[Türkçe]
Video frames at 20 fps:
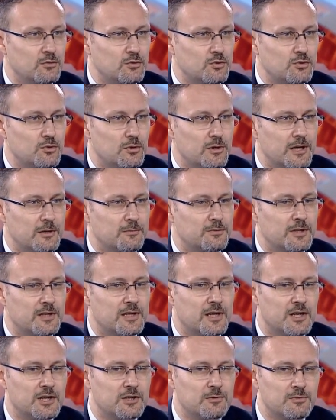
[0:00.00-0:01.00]
unsuru olarak burada
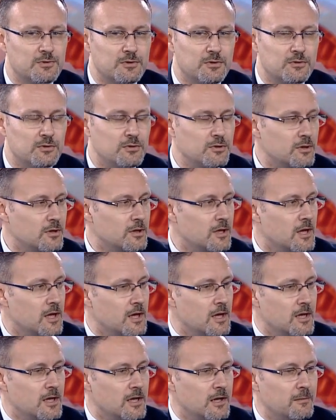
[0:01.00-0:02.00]
karşımızda duruyor.
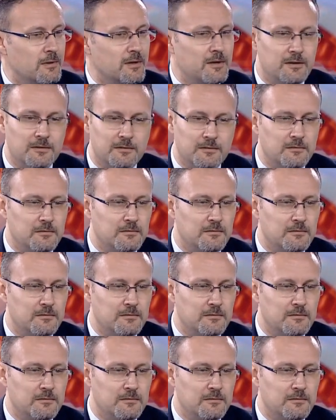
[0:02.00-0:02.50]
Ama